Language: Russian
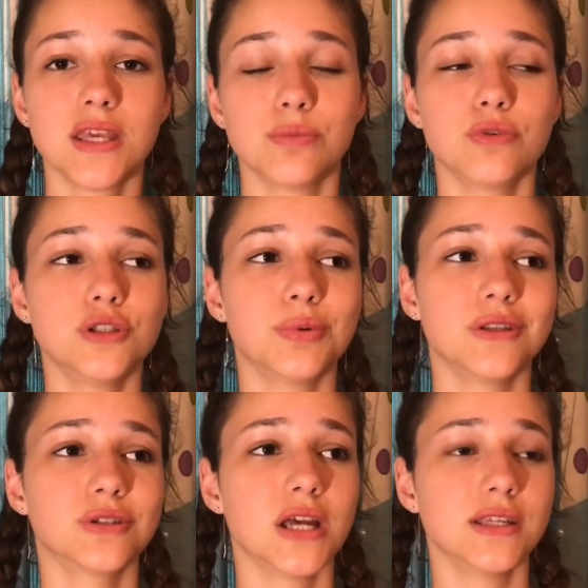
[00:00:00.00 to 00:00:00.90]
и будете
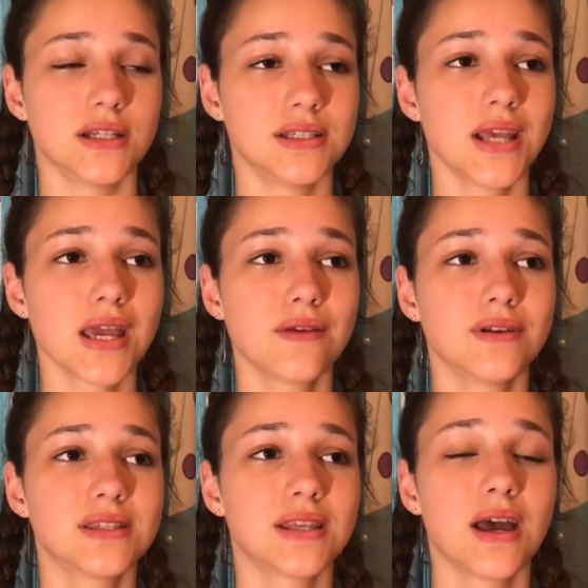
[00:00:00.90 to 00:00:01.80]
продолжать
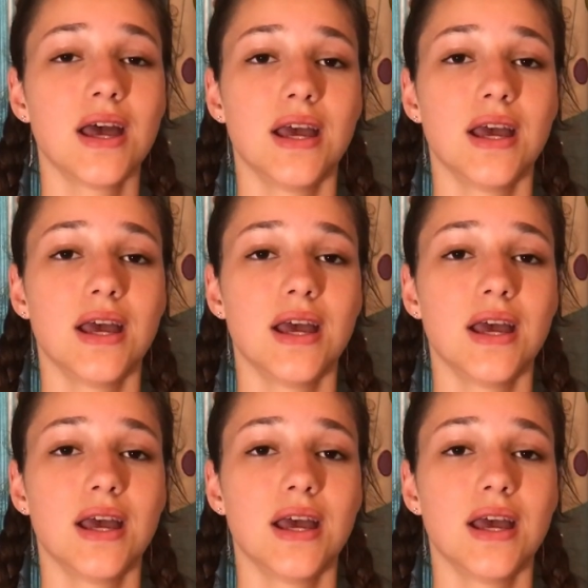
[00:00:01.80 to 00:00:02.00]
растягиваться,